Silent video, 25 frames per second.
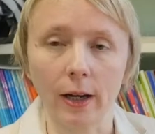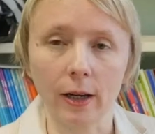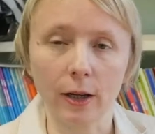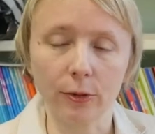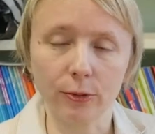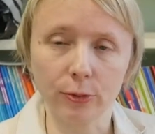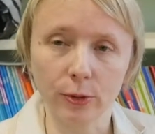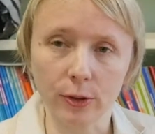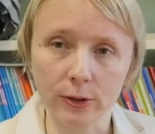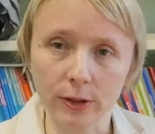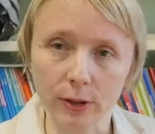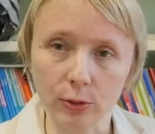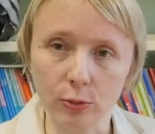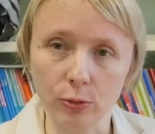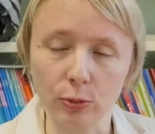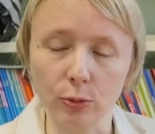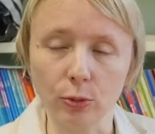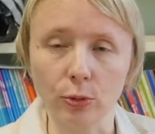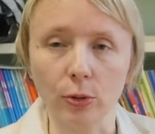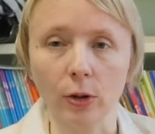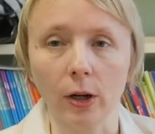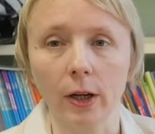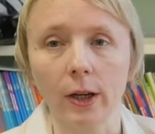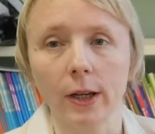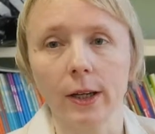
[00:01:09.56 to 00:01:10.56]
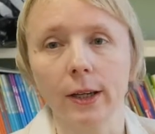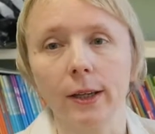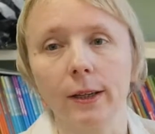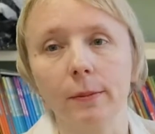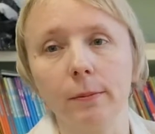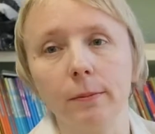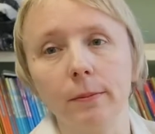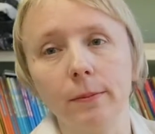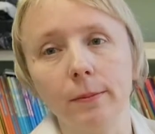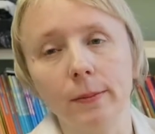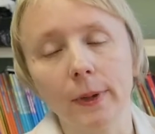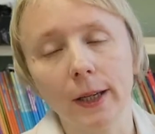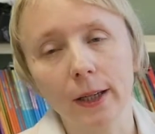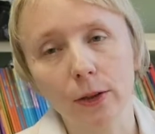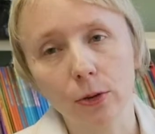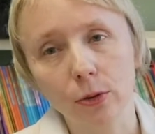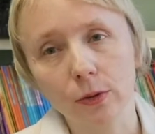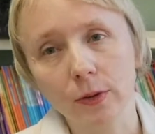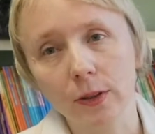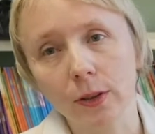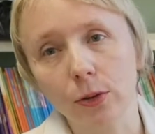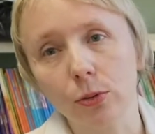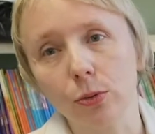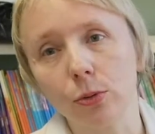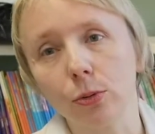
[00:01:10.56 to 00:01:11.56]
à la fois des cours, mais que
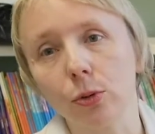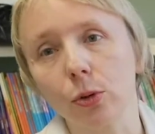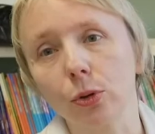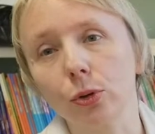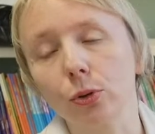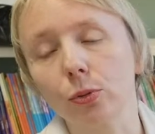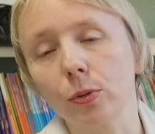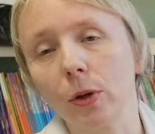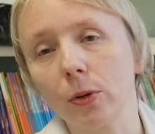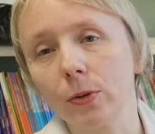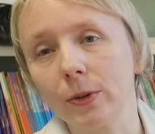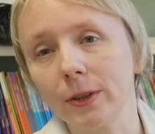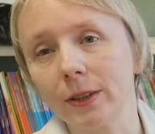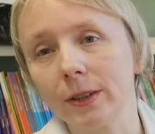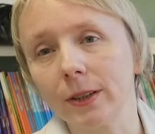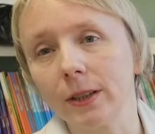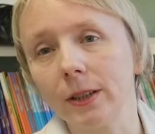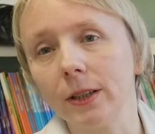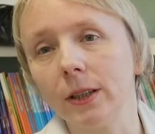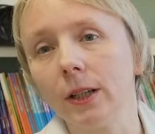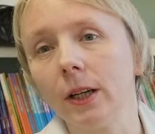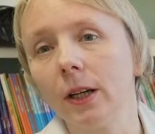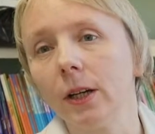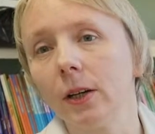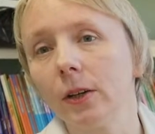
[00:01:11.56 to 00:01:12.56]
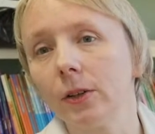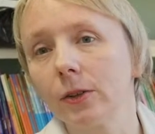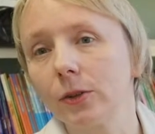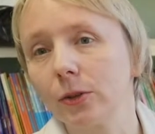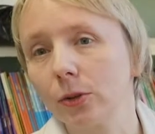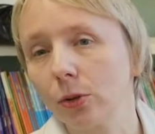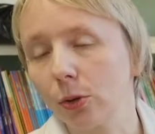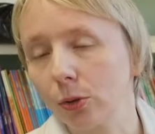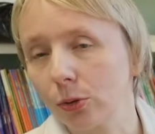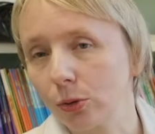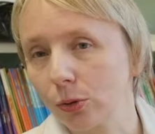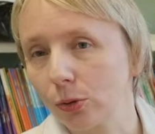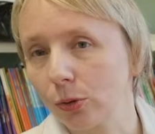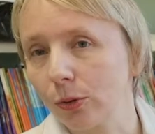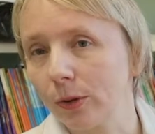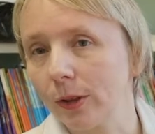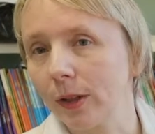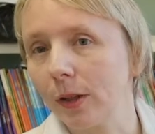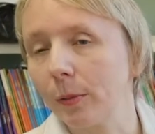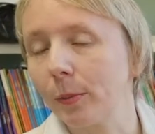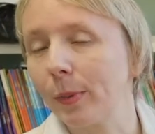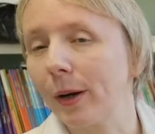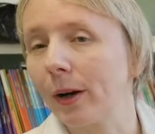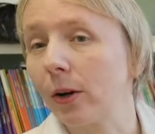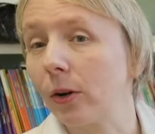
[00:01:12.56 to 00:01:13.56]
ces cours soient aussi
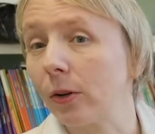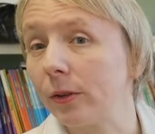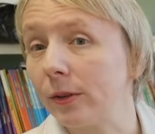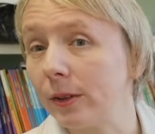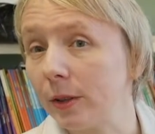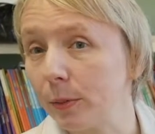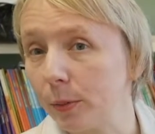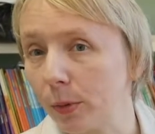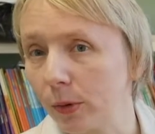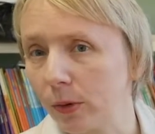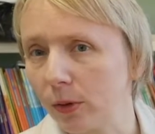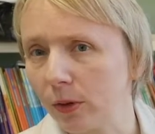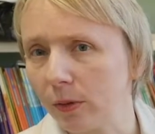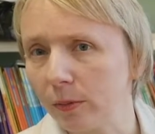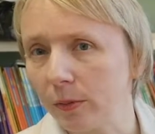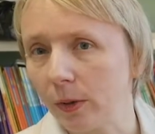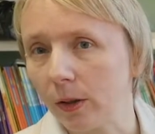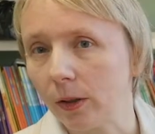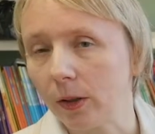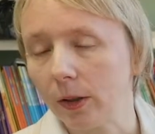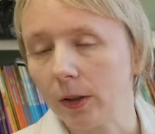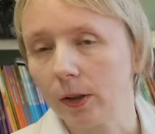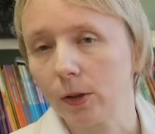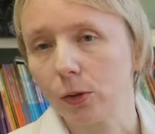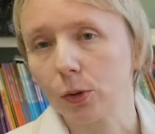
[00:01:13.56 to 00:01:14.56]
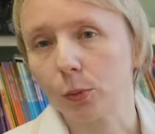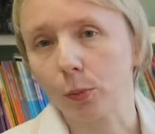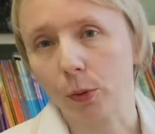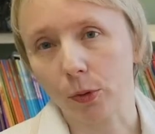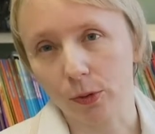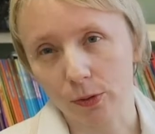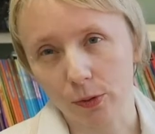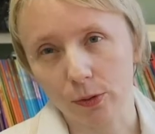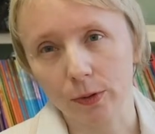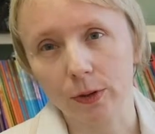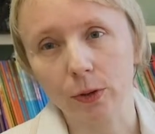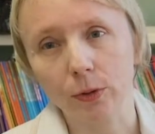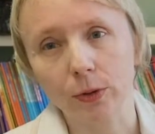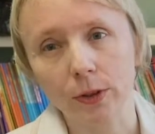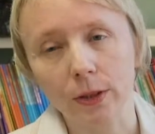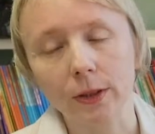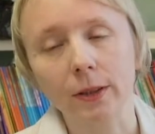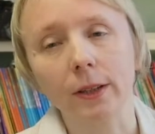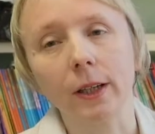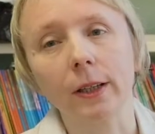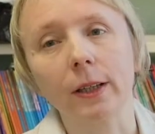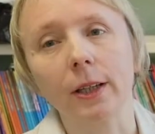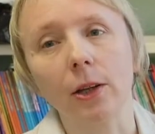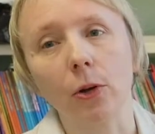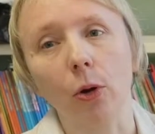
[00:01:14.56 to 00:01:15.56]
sanctionnés par un diplôme, je pense que c'est aussi
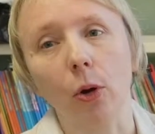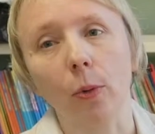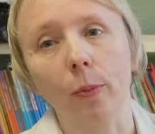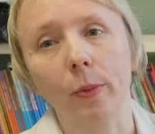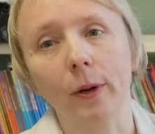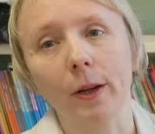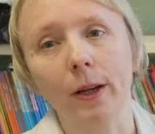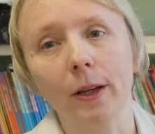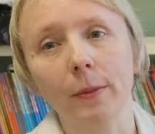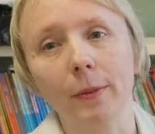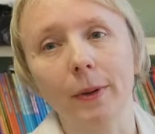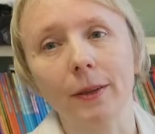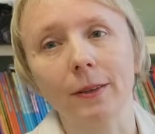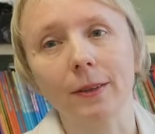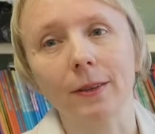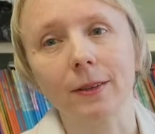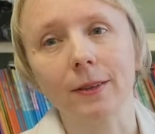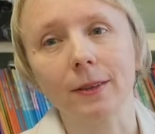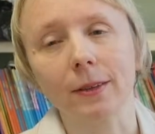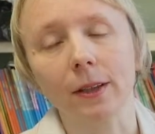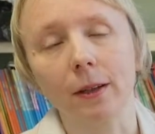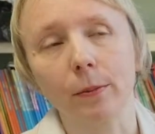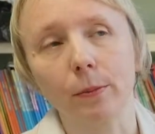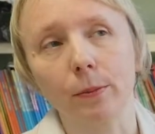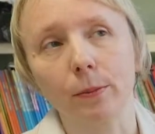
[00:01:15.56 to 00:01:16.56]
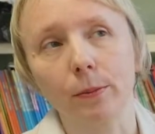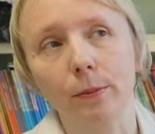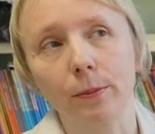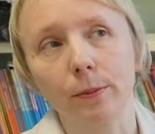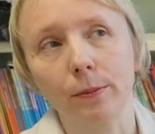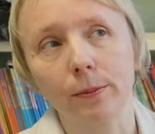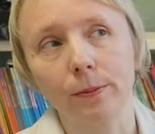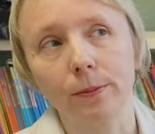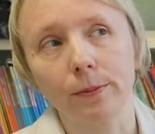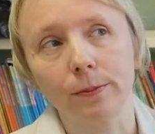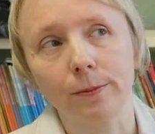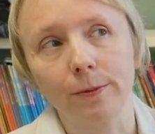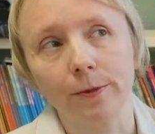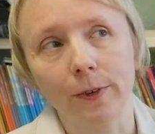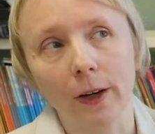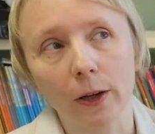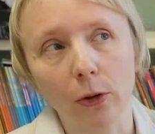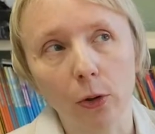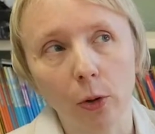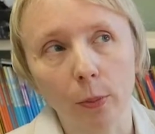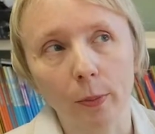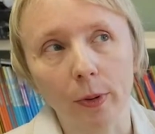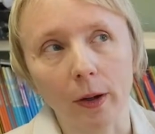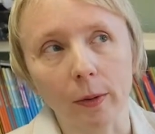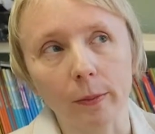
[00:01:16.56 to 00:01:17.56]
ça qui leur plaît parce que ça va
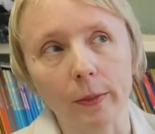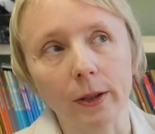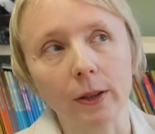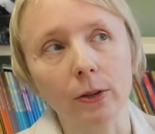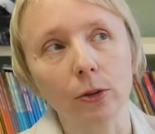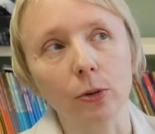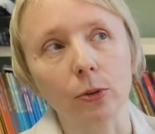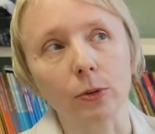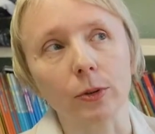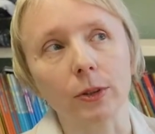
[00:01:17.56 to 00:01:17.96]
leur permettre